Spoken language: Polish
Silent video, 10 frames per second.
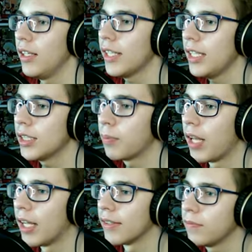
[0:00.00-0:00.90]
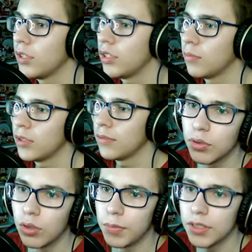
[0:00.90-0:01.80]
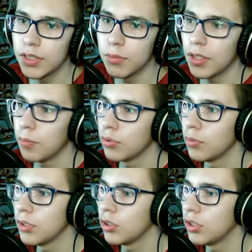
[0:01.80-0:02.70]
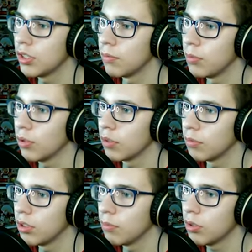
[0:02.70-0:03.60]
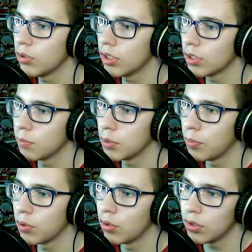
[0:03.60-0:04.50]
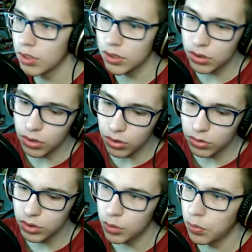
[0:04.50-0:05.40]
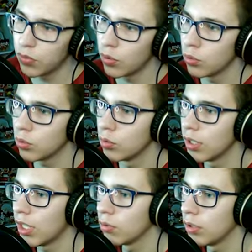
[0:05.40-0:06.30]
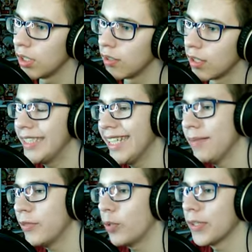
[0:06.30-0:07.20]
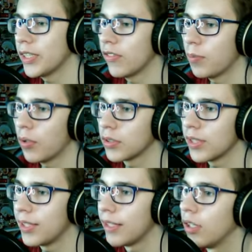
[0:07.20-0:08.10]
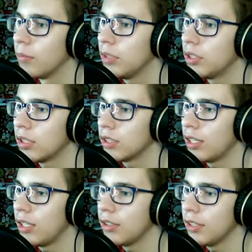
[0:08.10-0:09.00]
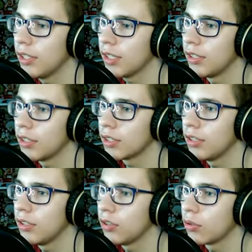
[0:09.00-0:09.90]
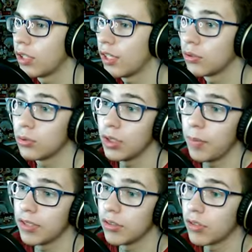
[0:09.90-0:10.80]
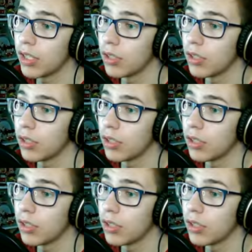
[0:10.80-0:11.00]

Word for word: taki jest plan. Będziemy w poziomie, jesteśmy na poziomie 35, czyli można sobie spokojnie schodzić powolutku na dół jednak. Chciałem kopać na wprost, ale myślę, że znalezienie jakiejś jaskini to teraz już nie będzie to takie